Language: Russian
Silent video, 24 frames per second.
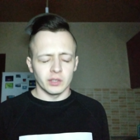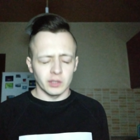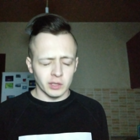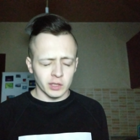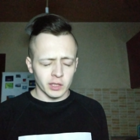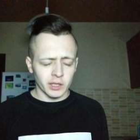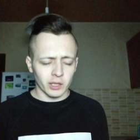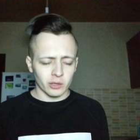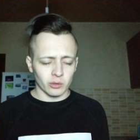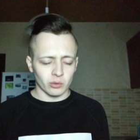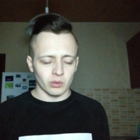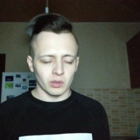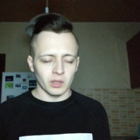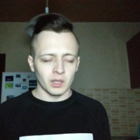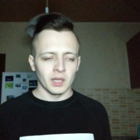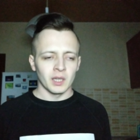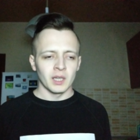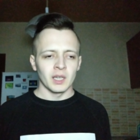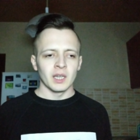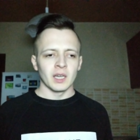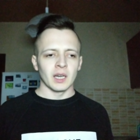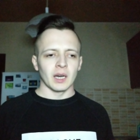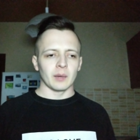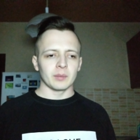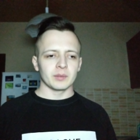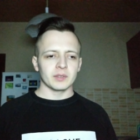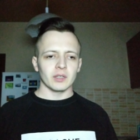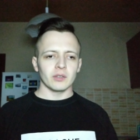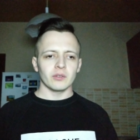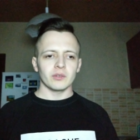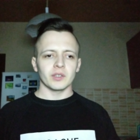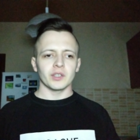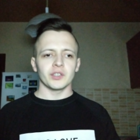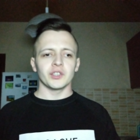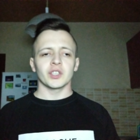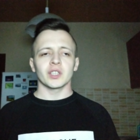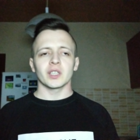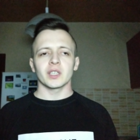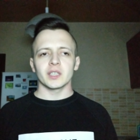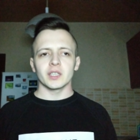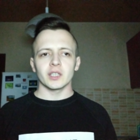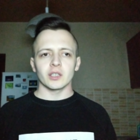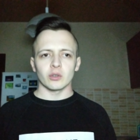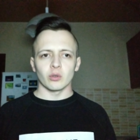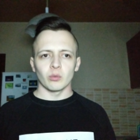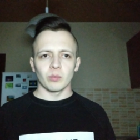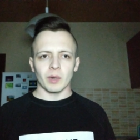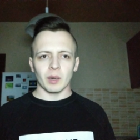нету абсолютно
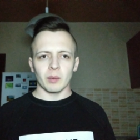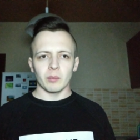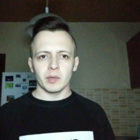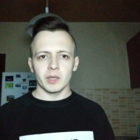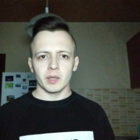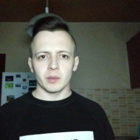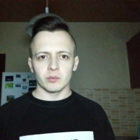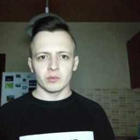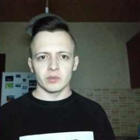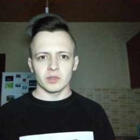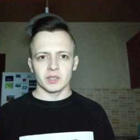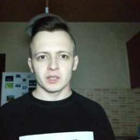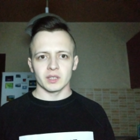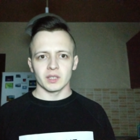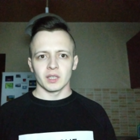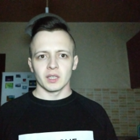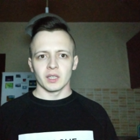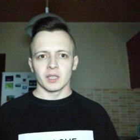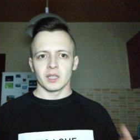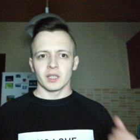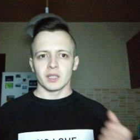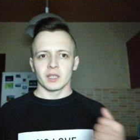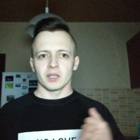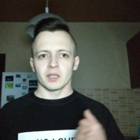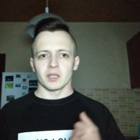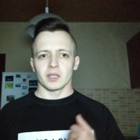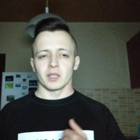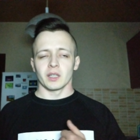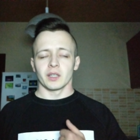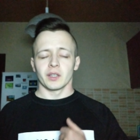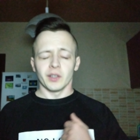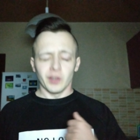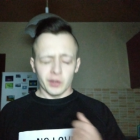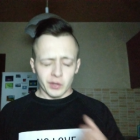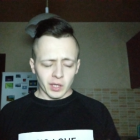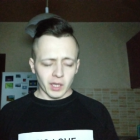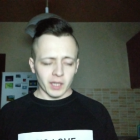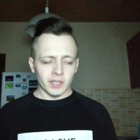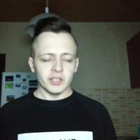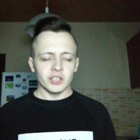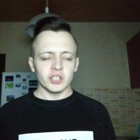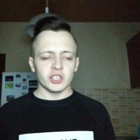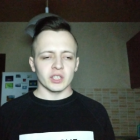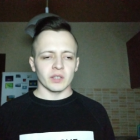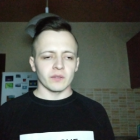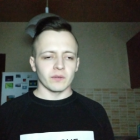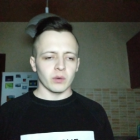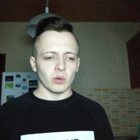никаких, ну, проблем, то есть, э, на
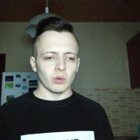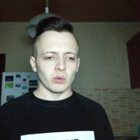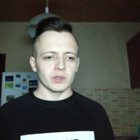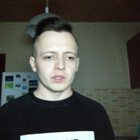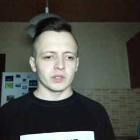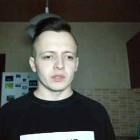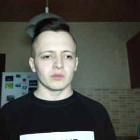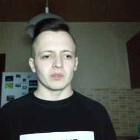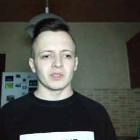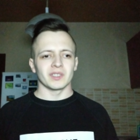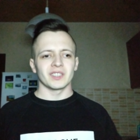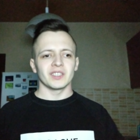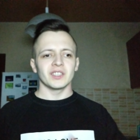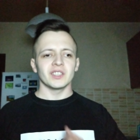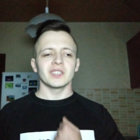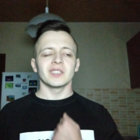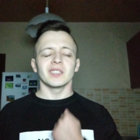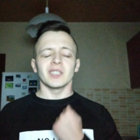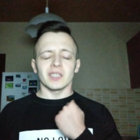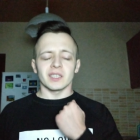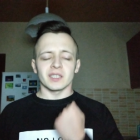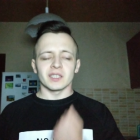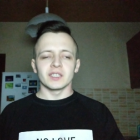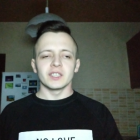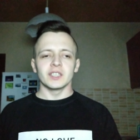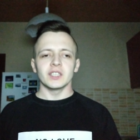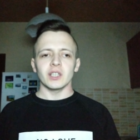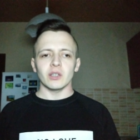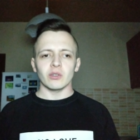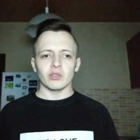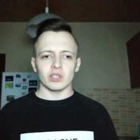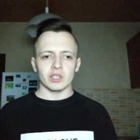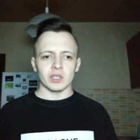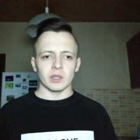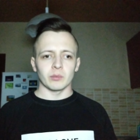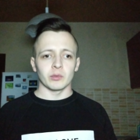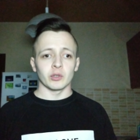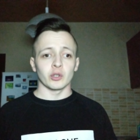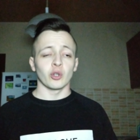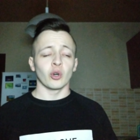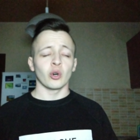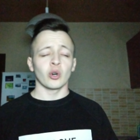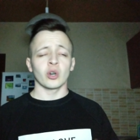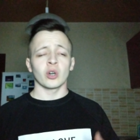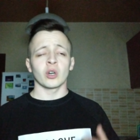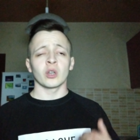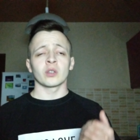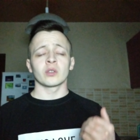личном фронте, то есть, не с девушками,
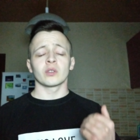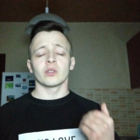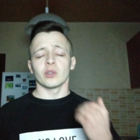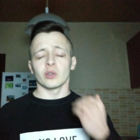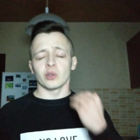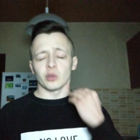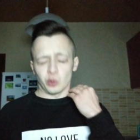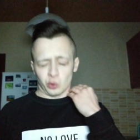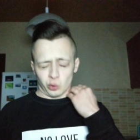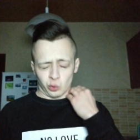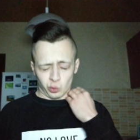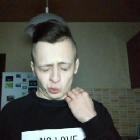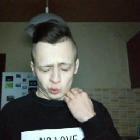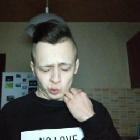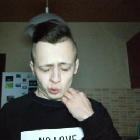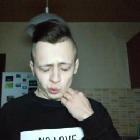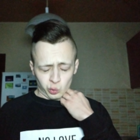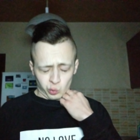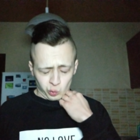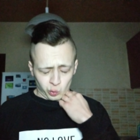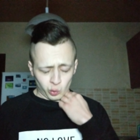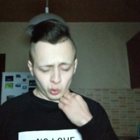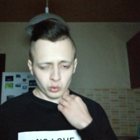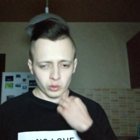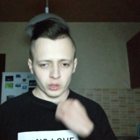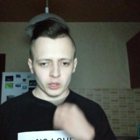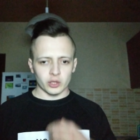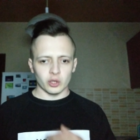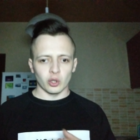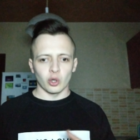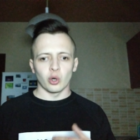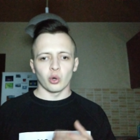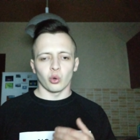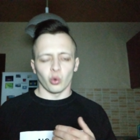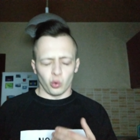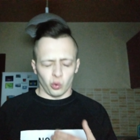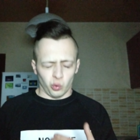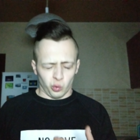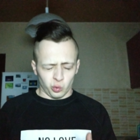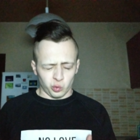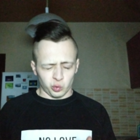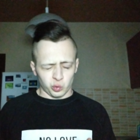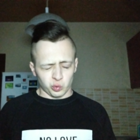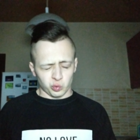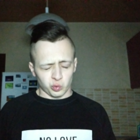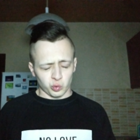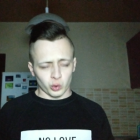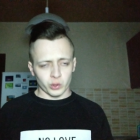но ну, то есть
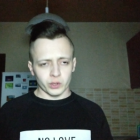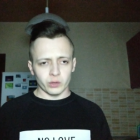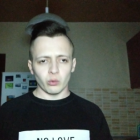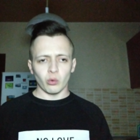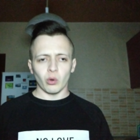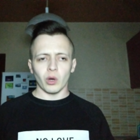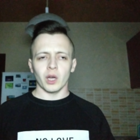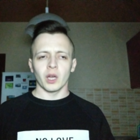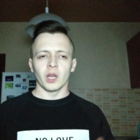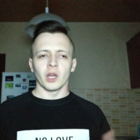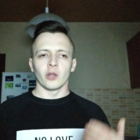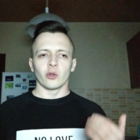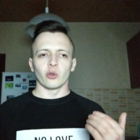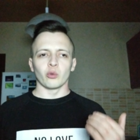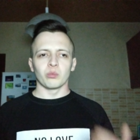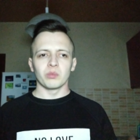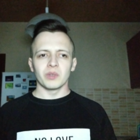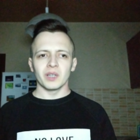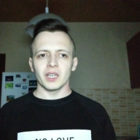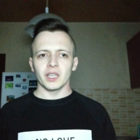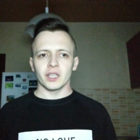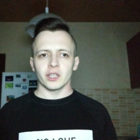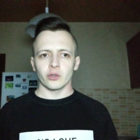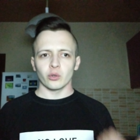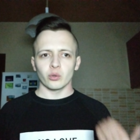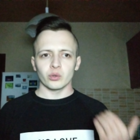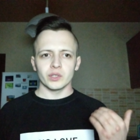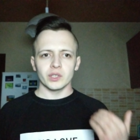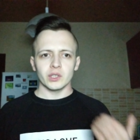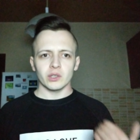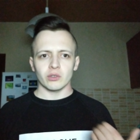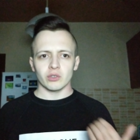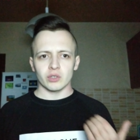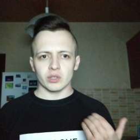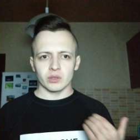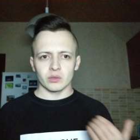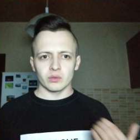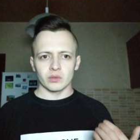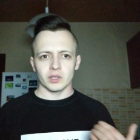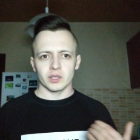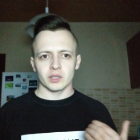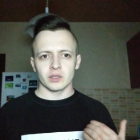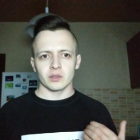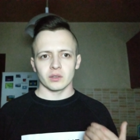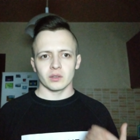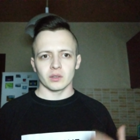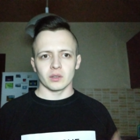у него были, ну, девушки, то есть,